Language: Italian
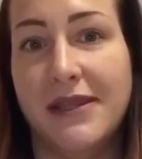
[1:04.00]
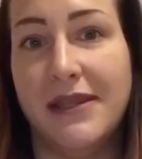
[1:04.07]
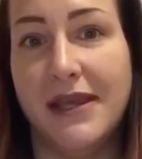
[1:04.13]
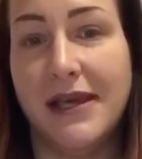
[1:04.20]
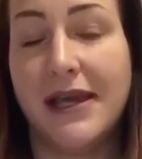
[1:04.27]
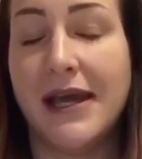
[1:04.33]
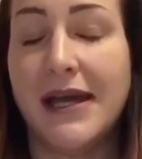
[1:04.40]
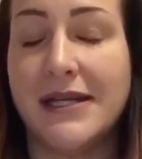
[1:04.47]

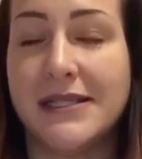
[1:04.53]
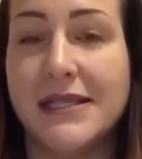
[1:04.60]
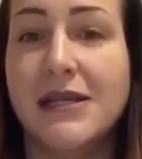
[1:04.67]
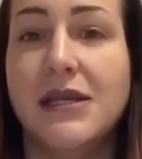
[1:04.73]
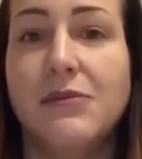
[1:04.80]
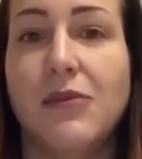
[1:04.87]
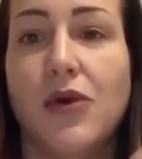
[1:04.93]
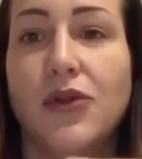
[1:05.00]
casa in
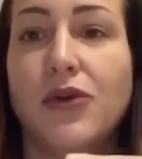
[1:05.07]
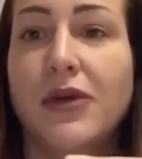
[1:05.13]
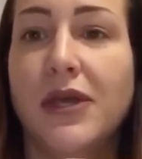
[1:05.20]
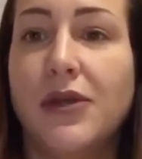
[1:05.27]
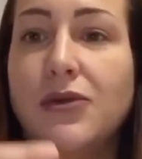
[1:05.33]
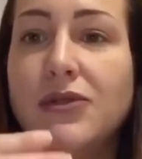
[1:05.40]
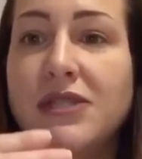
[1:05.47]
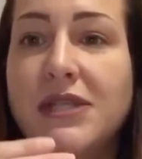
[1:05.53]
modo che
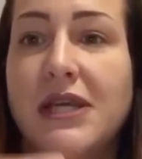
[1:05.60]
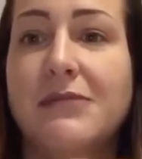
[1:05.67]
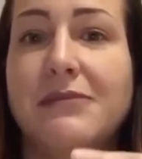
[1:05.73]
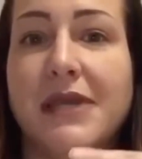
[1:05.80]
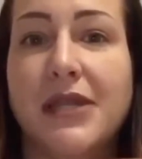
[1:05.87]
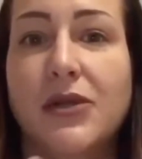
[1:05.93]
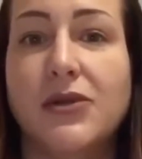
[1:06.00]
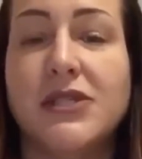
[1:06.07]
così
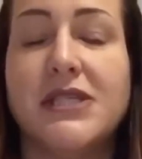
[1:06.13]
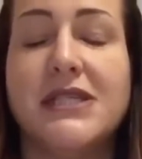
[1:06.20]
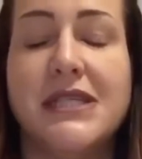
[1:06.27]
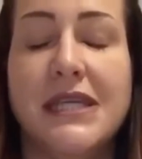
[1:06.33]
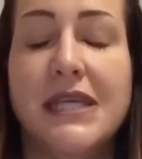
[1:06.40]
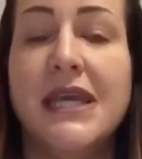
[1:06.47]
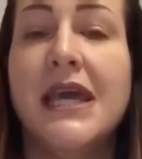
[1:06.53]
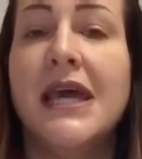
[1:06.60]
almeno
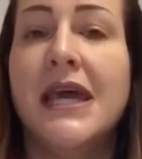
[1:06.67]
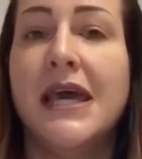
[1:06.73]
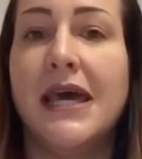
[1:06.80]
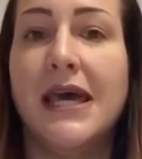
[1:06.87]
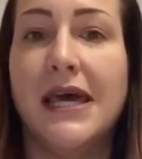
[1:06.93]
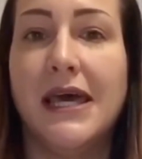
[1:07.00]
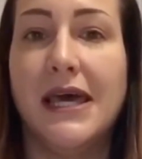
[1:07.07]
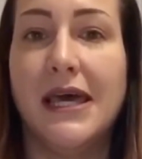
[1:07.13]
si
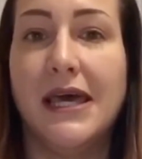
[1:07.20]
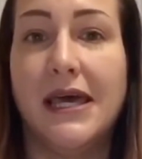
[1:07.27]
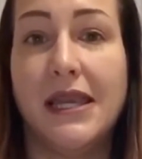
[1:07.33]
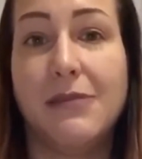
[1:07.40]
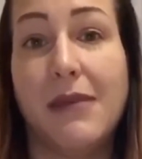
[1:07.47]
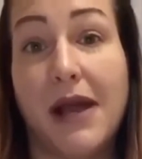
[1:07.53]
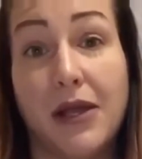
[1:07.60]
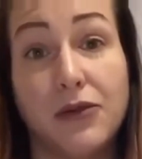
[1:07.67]
eh,
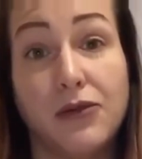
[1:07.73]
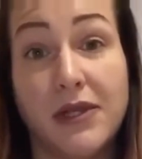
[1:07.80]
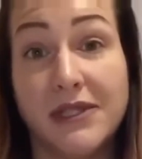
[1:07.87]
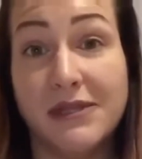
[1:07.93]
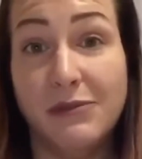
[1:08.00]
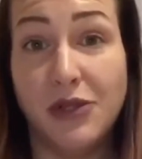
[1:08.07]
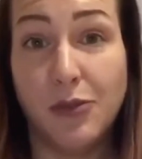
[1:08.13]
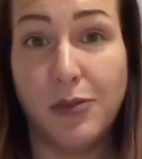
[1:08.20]
rimangano un
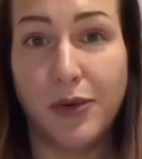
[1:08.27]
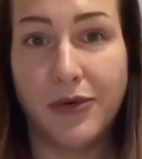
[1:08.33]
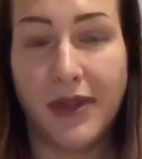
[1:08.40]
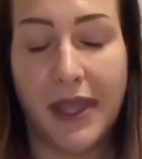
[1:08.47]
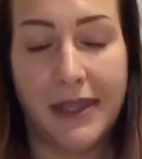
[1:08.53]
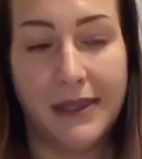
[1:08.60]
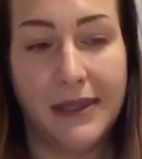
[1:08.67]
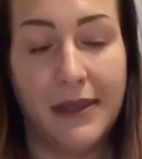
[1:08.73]
attimino
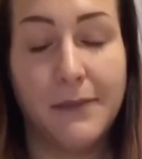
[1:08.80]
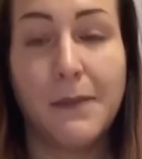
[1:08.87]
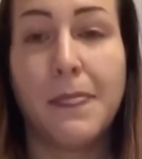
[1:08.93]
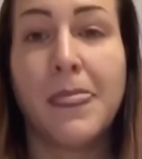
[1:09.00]
protette.